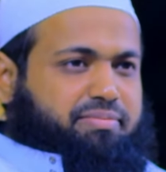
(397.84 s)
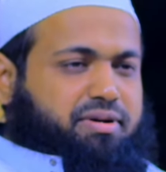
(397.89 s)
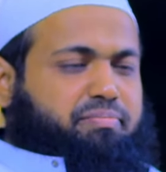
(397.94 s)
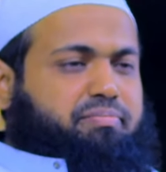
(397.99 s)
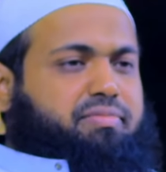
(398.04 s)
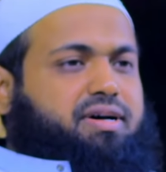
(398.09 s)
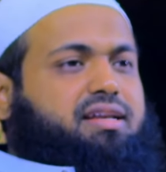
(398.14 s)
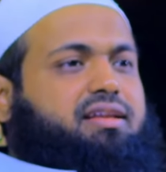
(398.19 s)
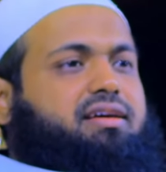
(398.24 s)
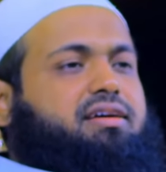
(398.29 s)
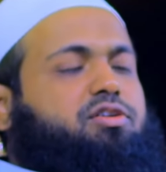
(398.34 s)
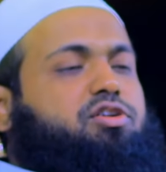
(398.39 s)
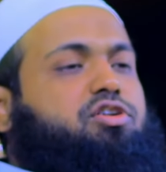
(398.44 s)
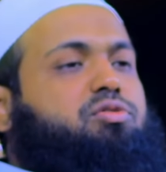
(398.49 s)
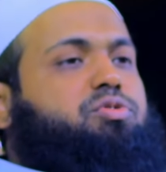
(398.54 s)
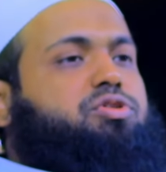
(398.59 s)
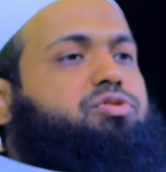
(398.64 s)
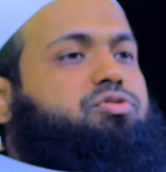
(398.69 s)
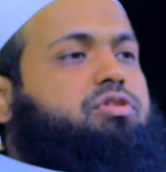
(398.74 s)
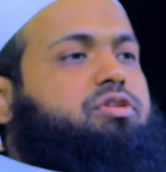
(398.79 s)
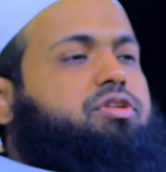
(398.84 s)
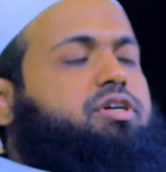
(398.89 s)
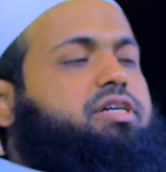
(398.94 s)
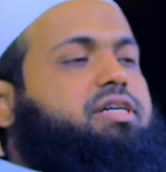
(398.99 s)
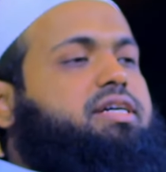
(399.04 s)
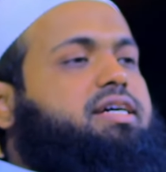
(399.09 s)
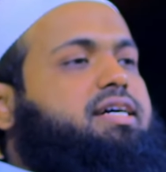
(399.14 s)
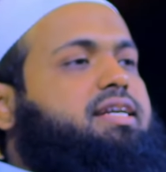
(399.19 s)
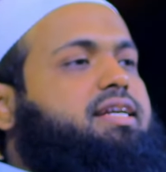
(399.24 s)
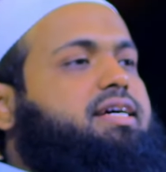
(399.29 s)
ইমাম মালিক
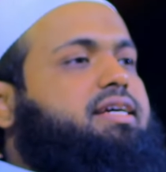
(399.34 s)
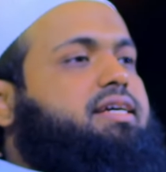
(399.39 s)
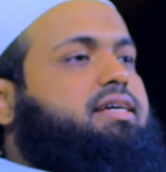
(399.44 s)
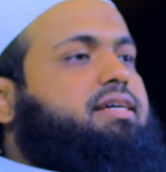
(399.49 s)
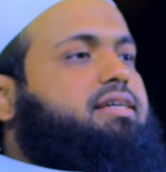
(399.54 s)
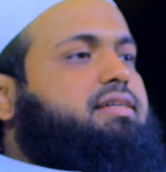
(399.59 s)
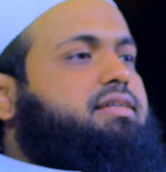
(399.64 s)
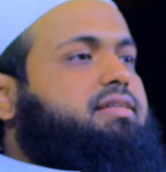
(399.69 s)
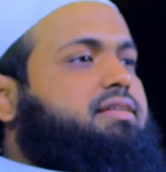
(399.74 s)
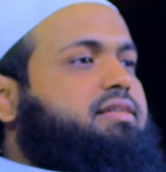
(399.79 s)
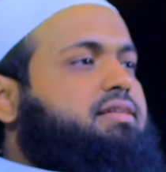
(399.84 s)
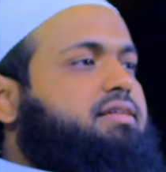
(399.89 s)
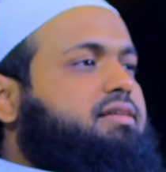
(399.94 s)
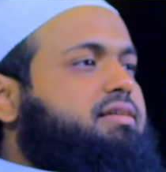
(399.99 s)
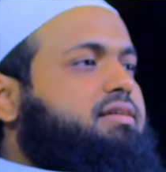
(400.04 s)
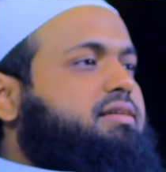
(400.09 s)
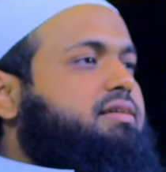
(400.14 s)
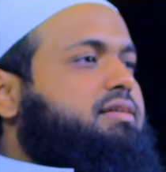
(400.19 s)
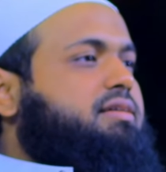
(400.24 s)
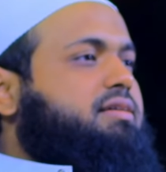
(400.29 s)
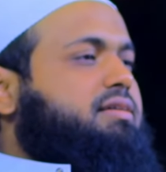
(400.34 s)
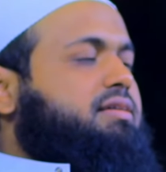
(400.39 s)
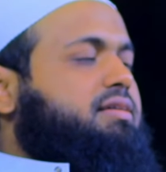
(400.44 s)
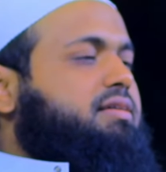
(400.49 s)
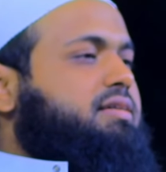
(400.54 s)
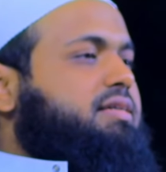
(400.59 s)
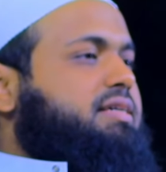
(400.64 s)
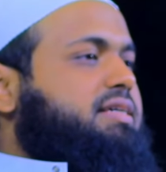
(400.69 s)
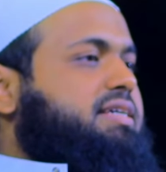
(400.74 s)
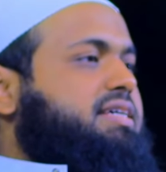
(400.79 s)
রহমতুল্লাহ আলাই
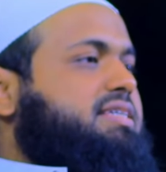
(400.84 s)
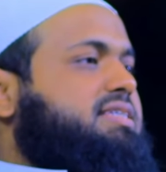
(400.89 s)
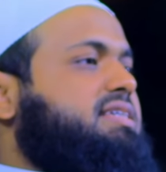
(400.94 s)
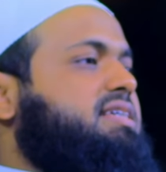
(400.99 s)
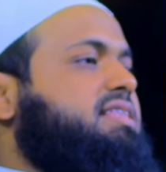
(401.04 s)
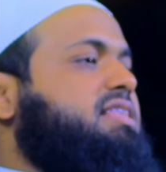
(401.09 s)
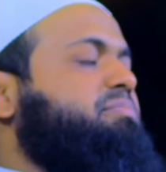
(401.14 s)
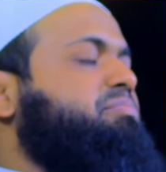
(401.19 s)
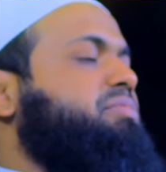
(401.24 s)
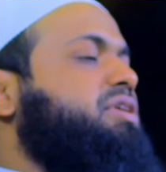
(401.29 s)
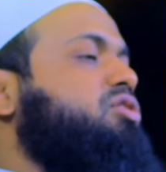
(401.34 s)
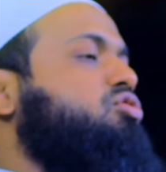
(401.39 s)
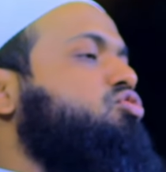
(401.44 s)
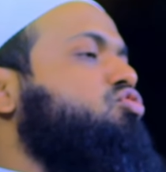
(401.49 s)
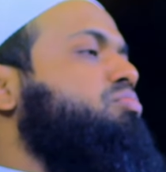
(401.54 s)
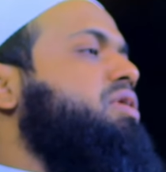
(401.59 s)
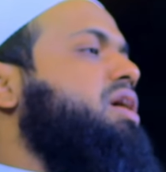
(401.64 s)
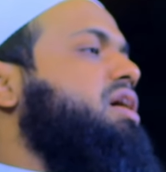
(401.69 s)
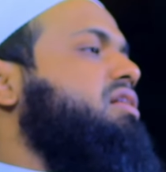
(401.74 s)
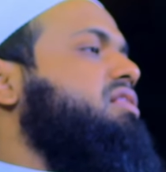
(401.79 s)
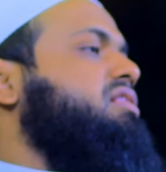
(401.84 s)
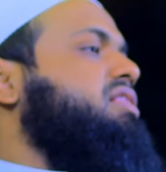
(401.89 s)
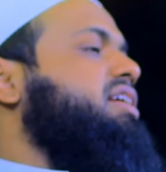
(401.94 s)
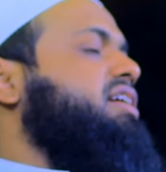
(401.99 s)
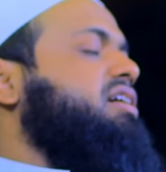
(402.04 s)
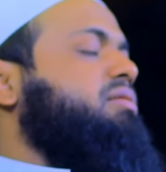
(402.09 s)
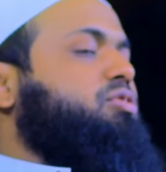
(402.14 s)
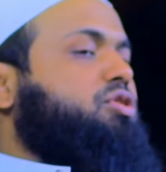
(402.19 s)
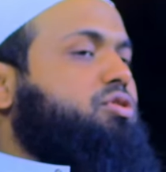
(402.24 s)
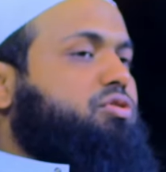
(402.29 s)
ইয়াজিদ ইবনে রুমান
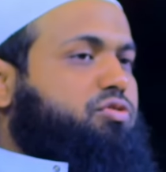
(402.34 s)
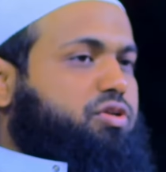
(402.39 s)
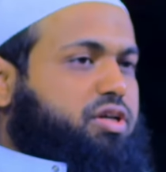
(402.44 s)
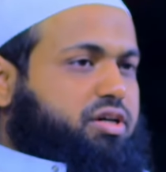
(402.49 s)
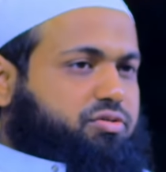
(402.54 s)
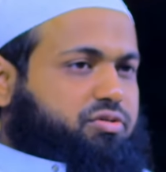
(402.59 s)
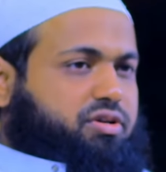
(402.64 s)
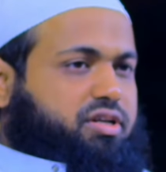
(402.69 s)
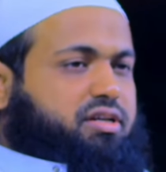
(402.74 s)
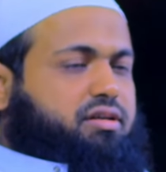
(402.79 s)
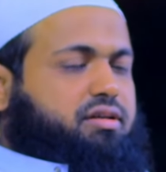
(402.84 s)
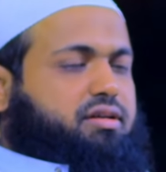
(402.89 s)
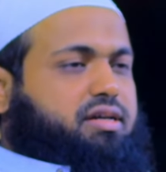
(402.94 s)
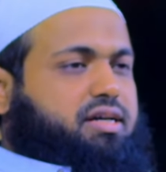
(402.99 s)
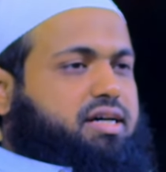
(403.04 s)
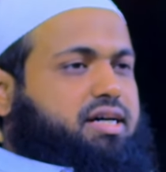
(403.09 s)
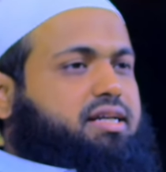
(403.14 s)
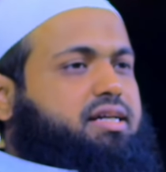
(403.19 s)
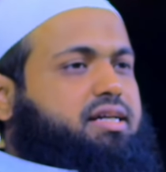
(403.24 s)
থেকে বর্ণনা করেন